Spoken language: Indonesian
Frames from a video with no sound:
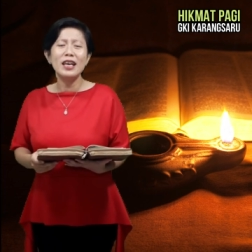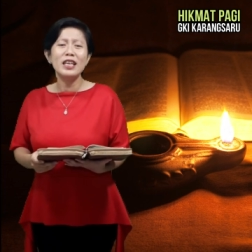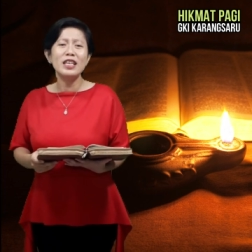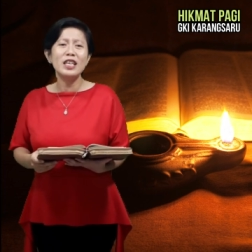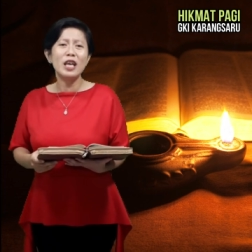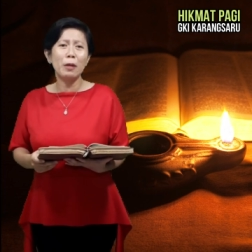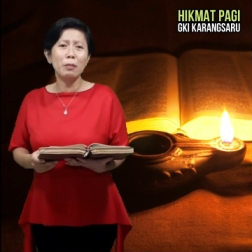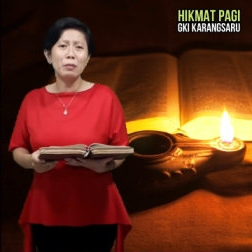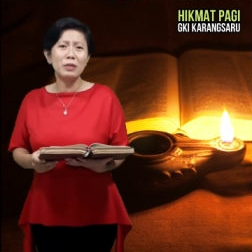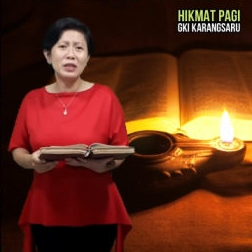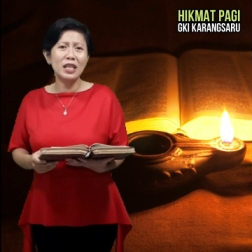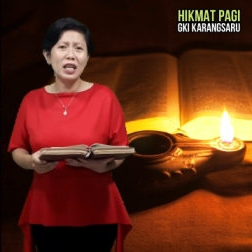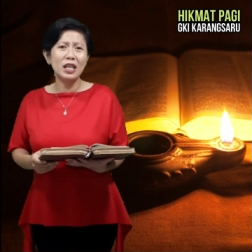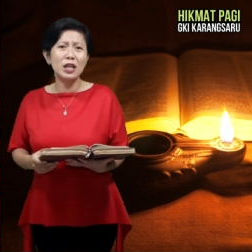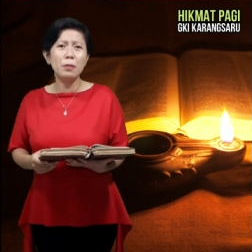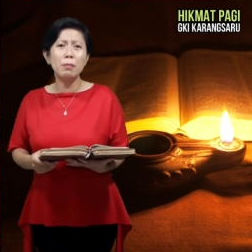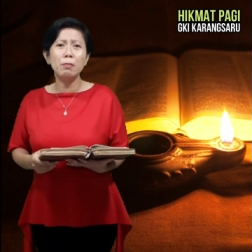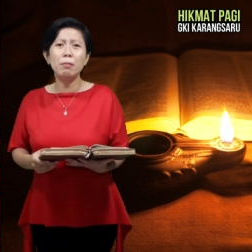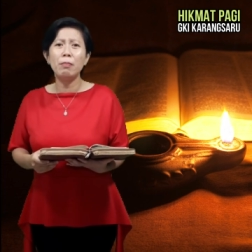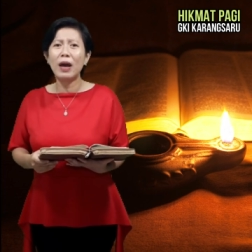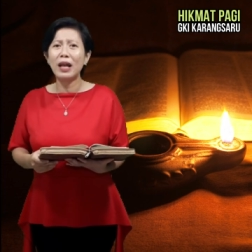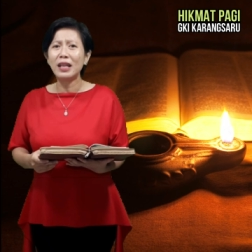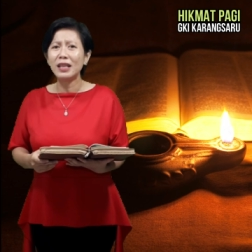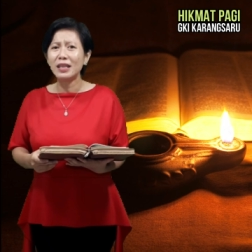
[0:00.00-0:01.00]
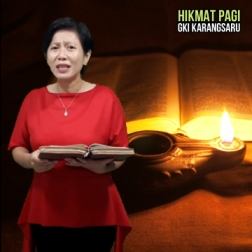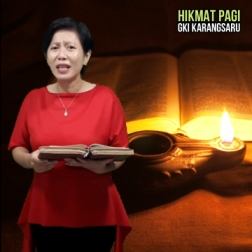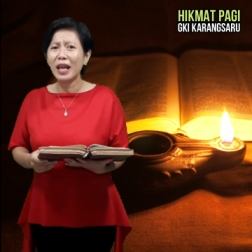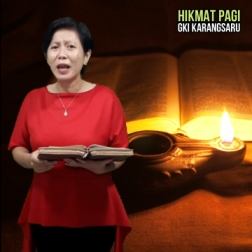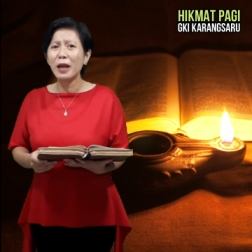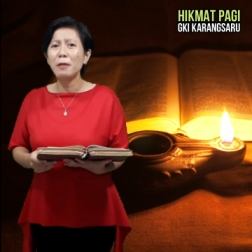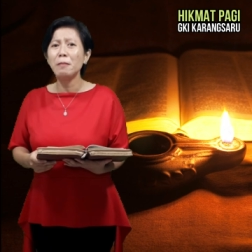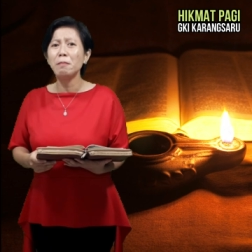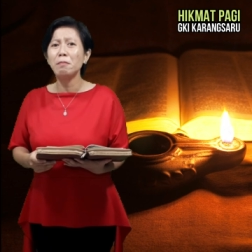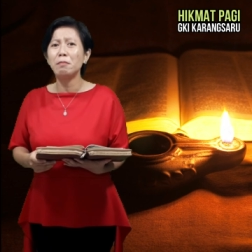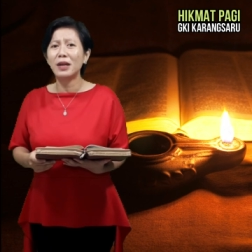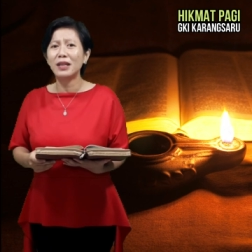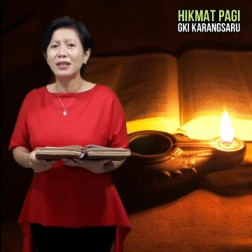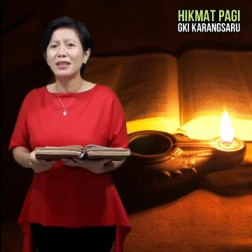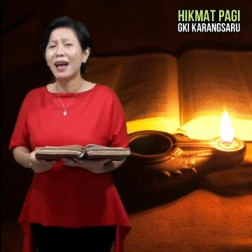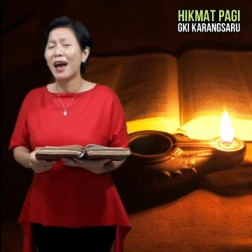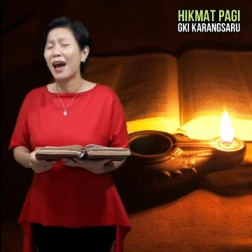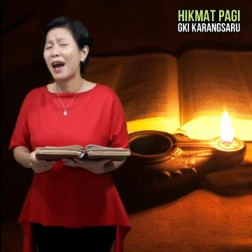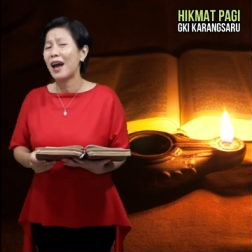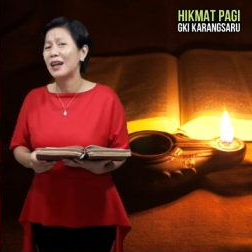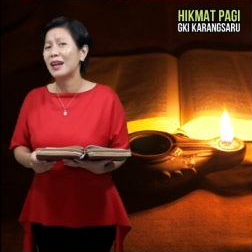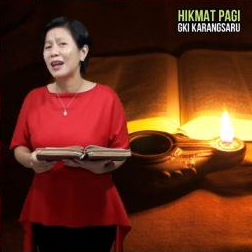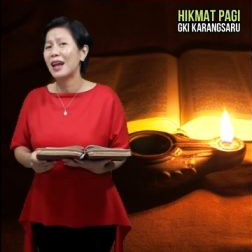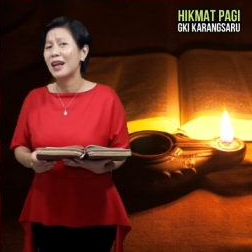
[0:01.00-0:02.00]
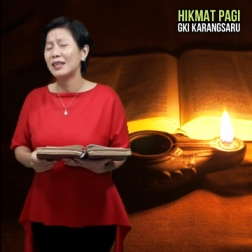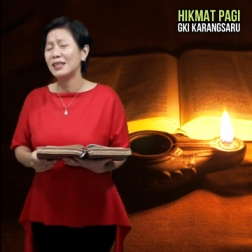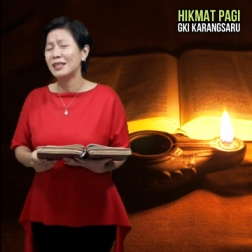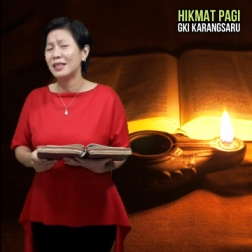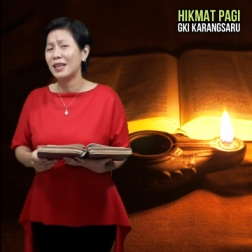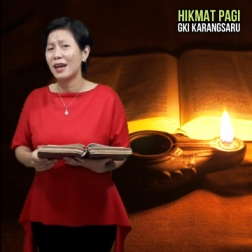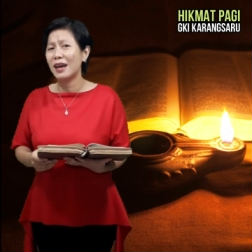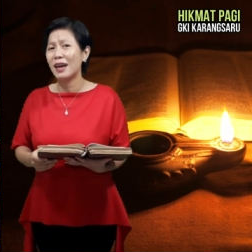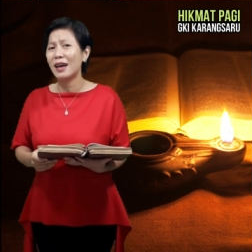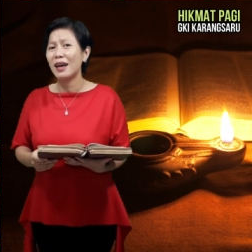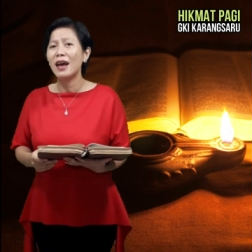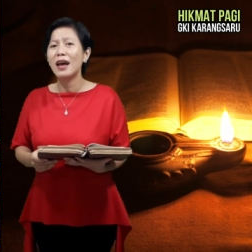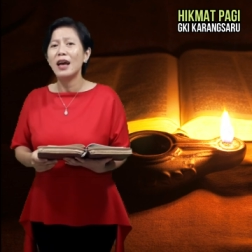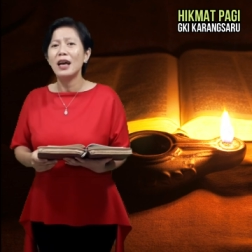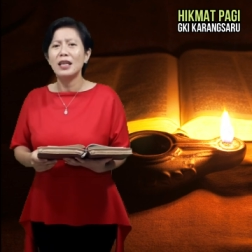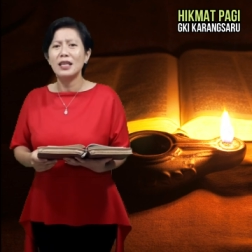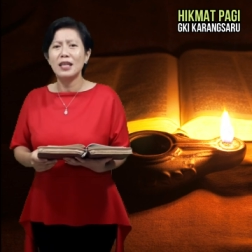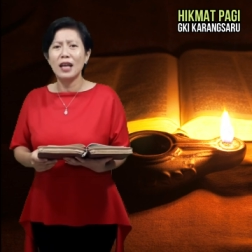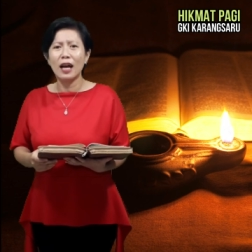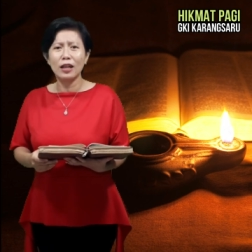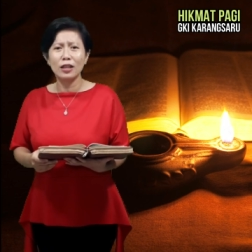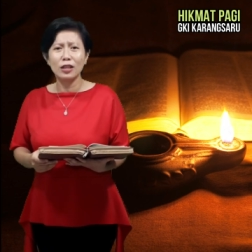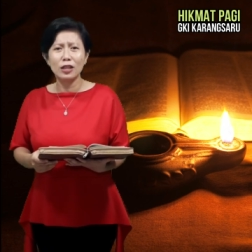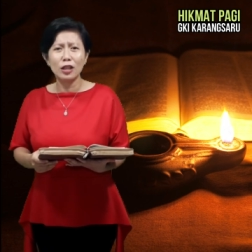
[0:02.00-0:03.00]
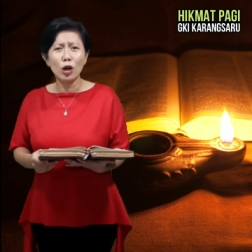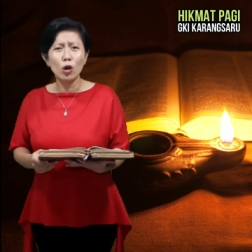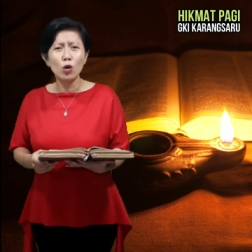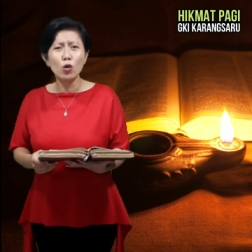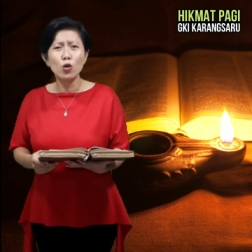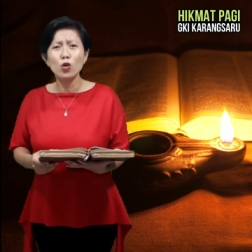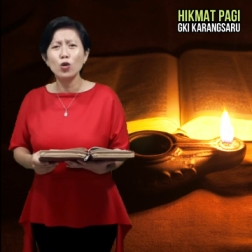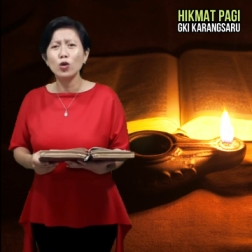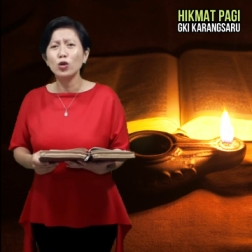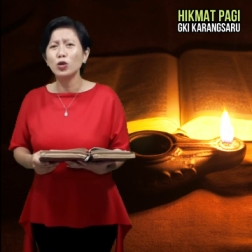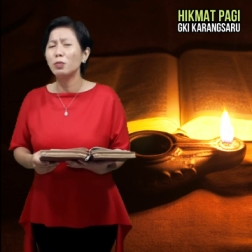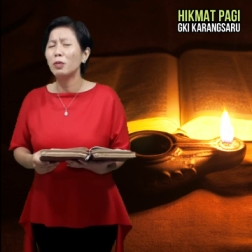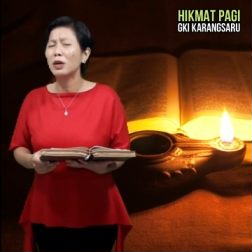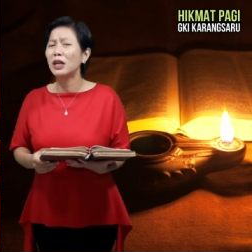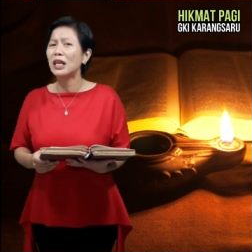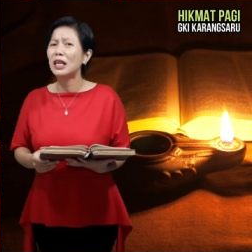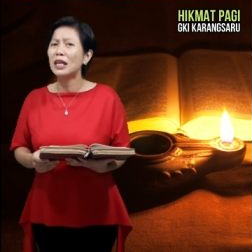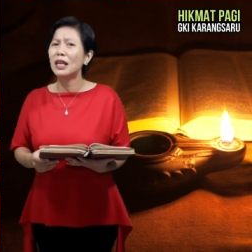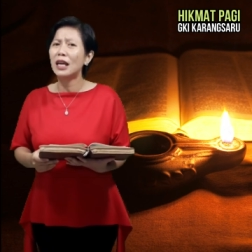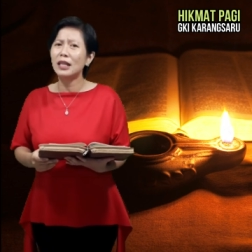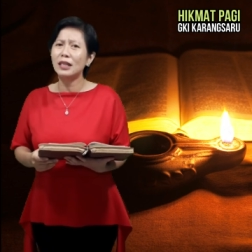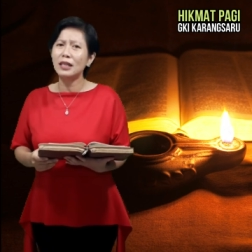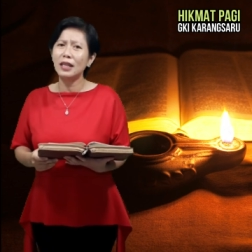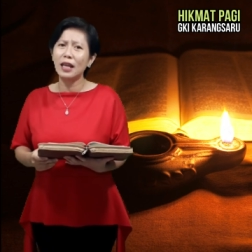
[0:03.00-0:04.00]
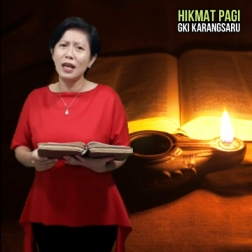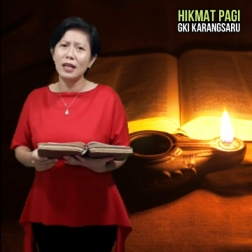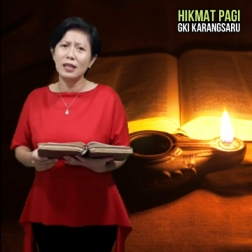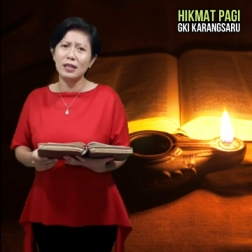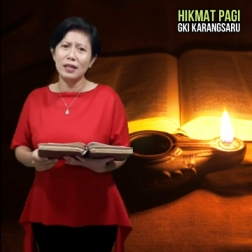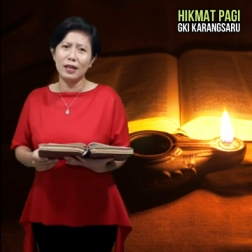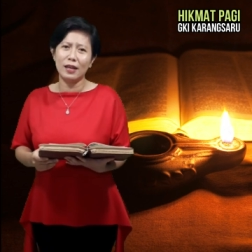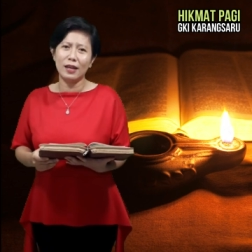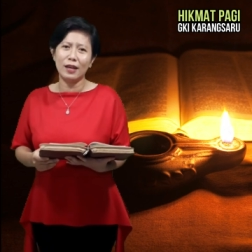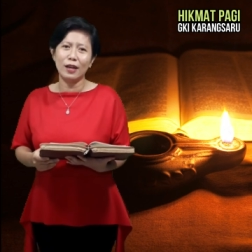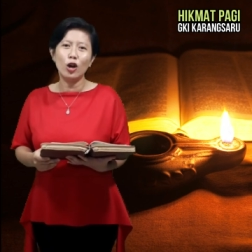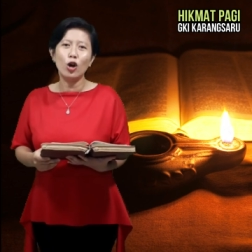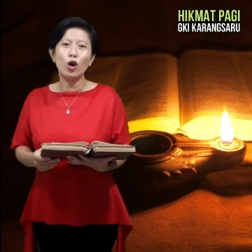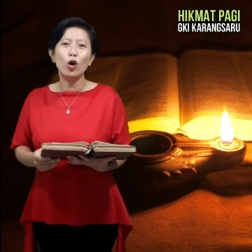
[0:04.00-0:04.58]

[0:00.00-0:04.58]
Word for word: yang menjadi benteng pertahanannya yang terus mengingatkannya